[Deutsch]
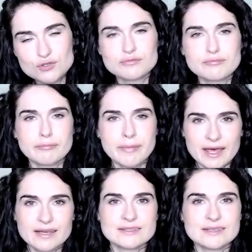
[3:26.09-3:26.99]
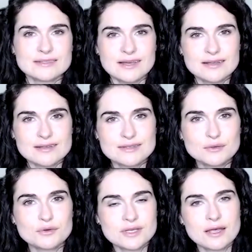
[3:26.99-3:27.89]
und mehr
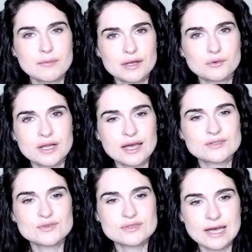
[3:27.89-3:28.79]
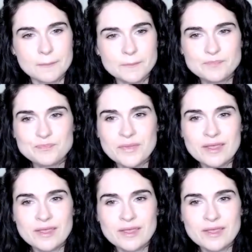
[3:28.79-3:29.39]
Digitalisierung deiner Meinung nach zusammen?